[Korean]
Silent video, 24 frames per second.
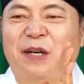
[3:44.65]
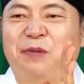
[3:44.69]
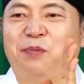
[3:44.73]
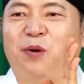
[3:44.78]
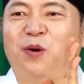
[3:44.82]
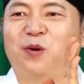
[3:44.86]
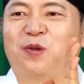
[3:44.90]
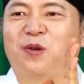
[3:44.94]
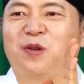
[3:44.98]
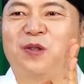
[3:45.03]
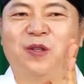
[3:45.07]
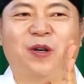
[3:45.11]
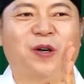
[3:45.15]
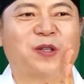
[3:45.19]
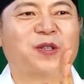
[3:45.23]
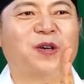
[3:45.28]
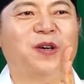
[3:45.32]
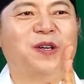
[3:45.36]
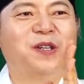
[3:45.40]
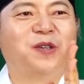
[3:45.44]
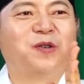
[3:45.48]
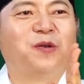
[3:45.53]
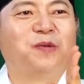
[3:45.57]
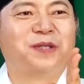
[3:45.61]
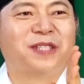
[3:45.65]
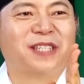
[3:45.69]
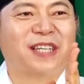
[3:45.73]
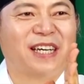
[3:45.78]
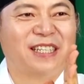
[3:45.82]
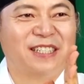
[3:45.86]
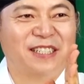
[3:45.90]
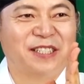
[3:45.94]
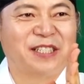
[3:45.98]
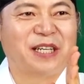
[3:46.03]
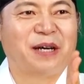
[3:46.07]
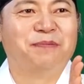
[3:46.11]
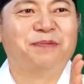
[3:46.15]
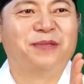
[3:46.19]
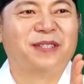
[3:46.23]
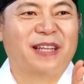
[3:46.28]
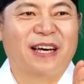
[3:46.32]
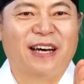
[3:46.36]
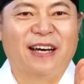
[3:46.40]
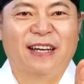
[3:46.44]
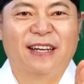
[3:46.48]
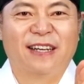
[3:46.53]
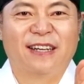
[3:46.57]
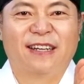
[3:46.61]
보통 6, 7시간을
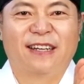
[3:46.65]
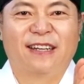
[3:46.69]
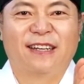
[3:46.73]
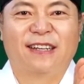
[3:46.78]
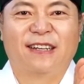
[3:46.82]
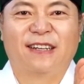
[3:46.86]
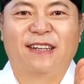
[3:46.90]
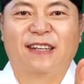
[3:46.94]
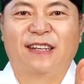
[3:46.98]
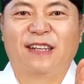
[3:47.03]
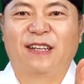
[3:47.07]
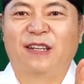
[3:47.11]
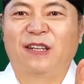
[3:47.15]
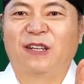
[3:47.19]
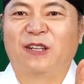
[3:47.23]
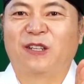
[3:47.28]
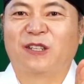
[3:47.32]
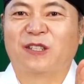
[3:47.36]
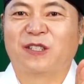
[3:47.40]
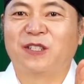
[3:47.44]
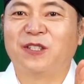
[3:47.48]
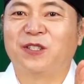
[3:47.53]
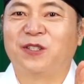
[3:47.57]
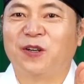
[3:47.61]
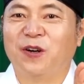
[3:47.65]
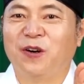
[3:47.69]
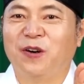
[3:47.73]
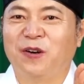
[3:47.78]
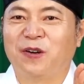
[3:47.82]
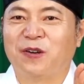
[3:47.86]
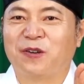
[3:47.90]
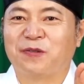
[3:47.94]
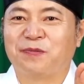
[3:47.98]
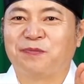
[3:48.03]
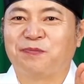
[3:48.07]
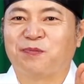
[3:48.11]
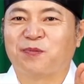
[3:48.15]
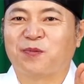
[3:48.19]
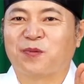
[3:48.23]
잡니다. 그죠?